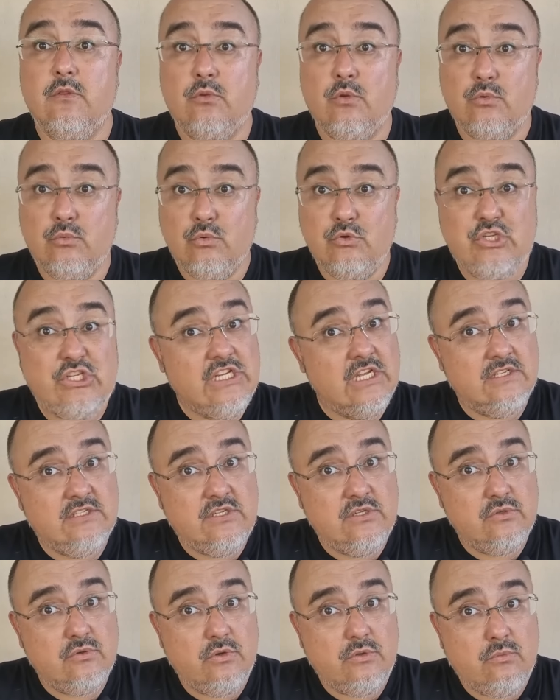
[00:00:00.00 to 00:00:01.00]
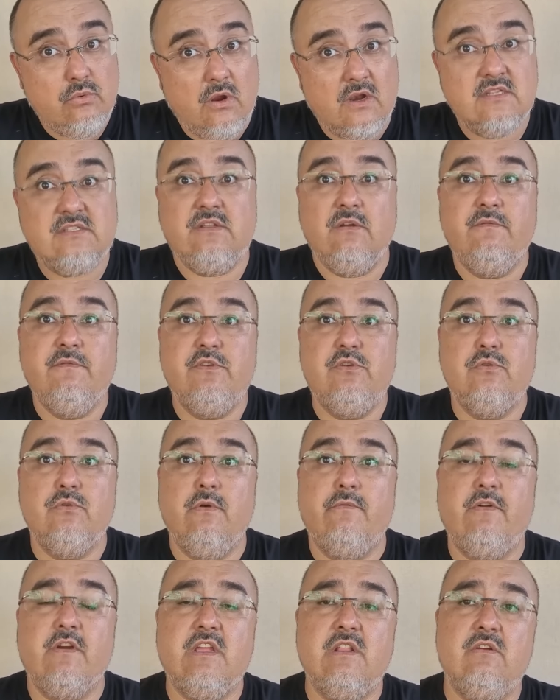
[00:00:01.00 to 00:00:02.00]
Todo dia às 18 horas tem um vídeo
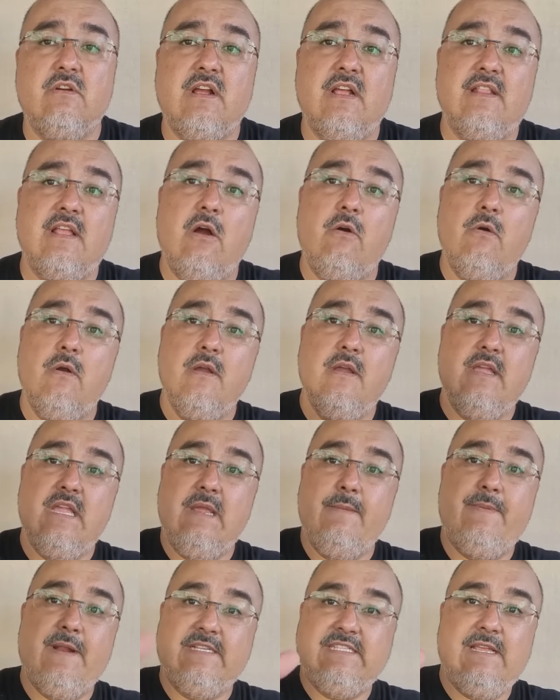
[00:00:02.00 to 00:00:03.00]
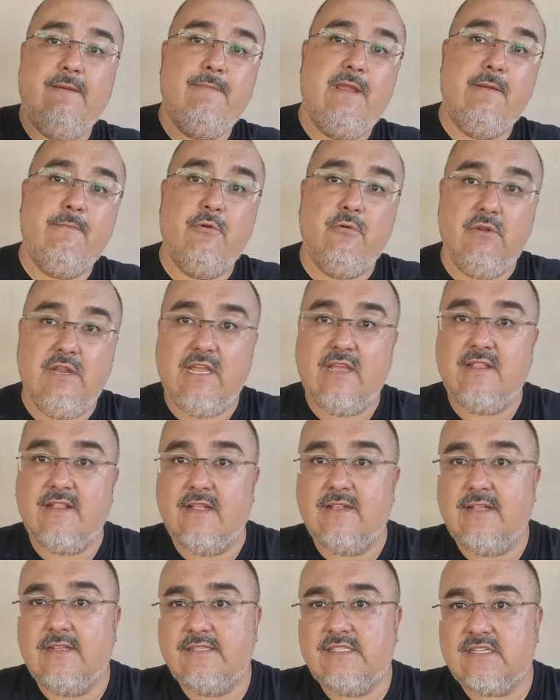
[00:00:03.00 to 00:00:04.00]
novo aqui no canal e para ser membro, o link
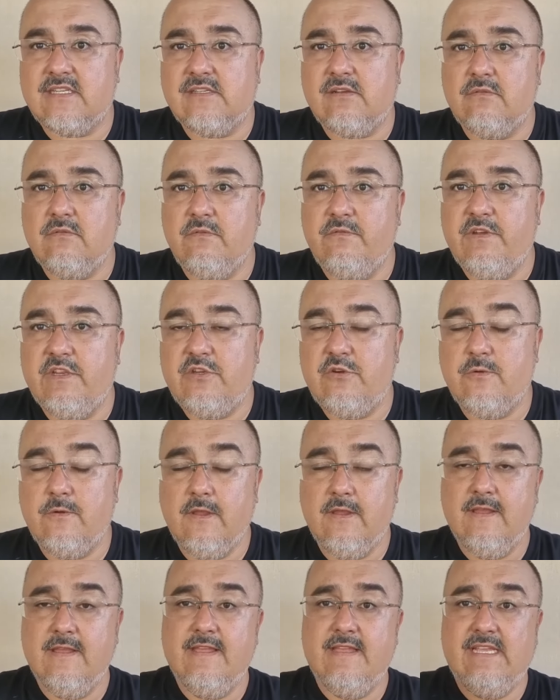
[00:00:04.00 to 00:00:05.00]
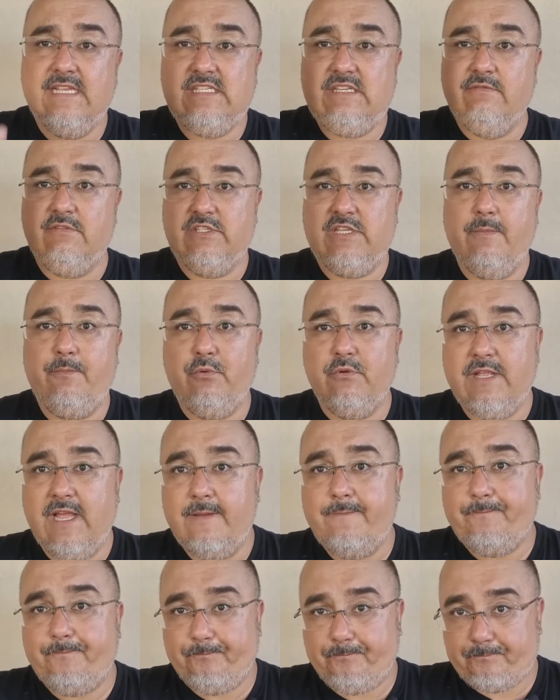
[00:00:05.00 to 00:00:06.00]
está na descrição do vídeo. E se você
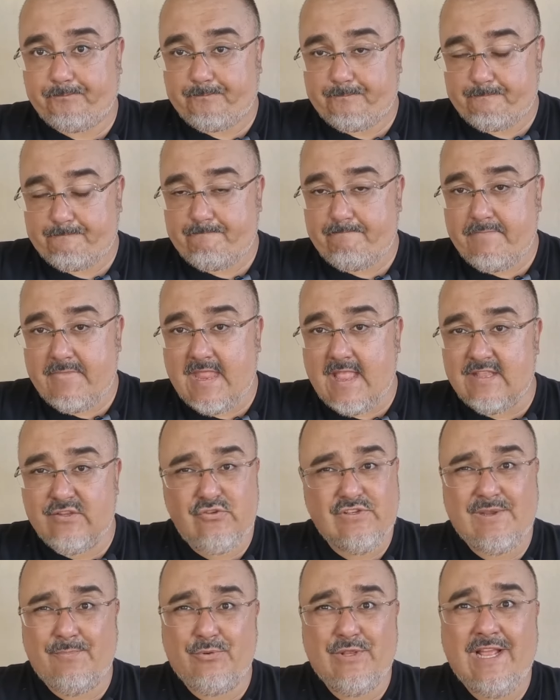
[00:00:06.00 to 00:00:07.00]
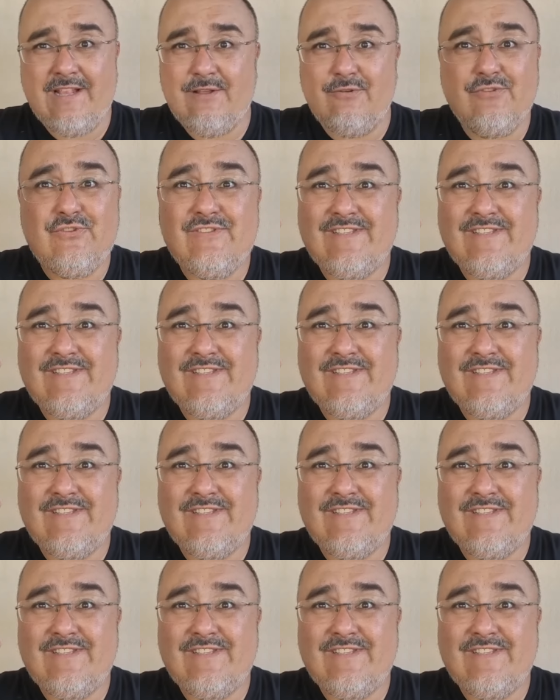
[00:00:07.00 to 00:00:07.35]
puder, se você puder, não.